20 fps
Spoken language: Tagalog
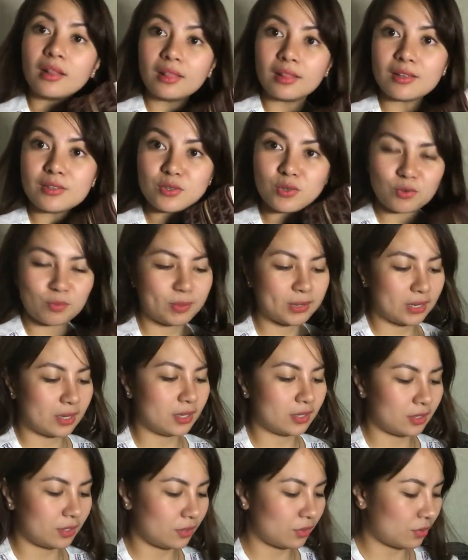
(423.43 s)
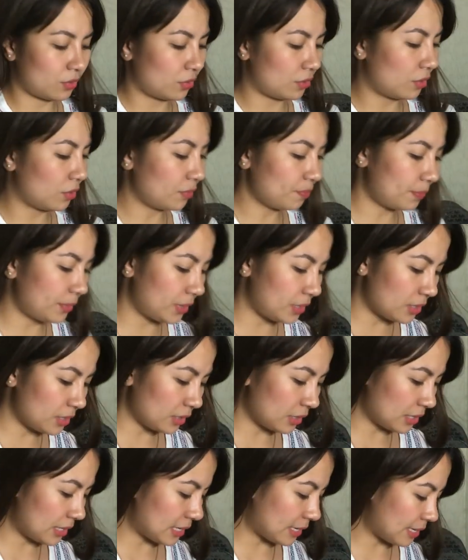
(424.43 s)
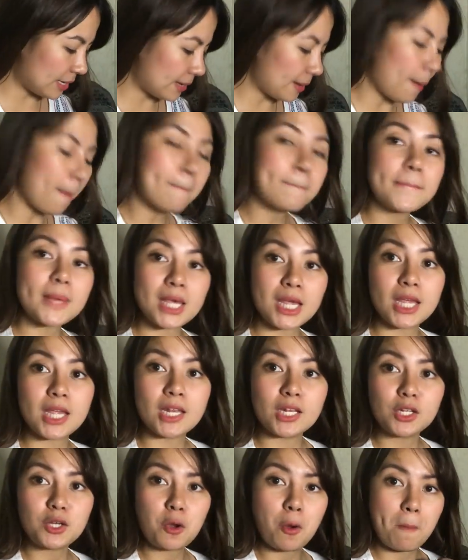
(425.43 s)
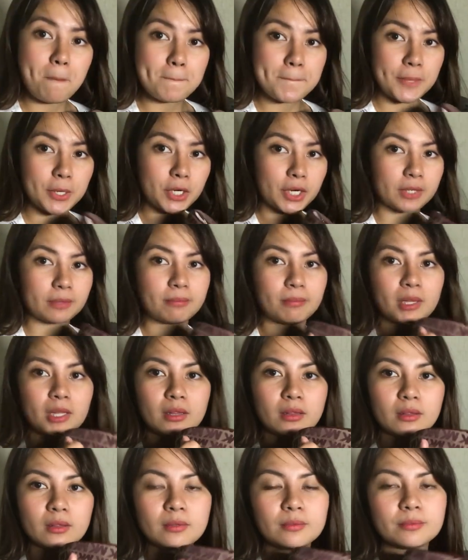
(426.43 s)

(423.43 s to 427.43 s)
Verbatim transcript: Tapos open natin tong pinaka-main compartment.